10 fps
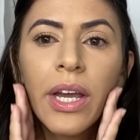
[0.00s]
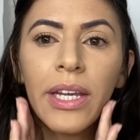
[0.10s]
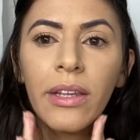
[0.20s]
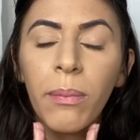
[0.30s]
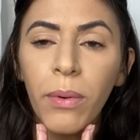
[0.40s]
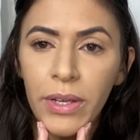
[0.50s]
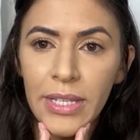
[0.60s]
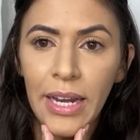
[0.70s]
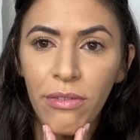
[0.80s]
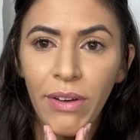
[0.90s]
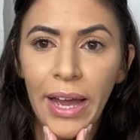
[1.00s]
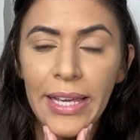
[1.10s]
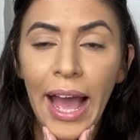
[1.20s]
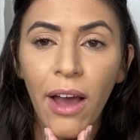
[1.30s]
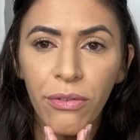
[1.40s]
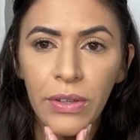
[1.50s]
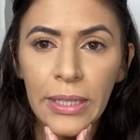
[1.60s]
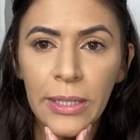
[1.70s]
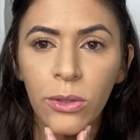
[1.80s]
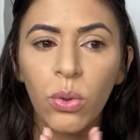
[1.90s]
e depois ele vai
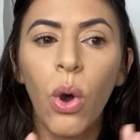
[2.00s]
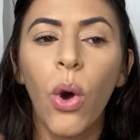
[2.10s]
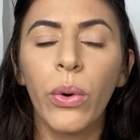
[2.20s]
afinando.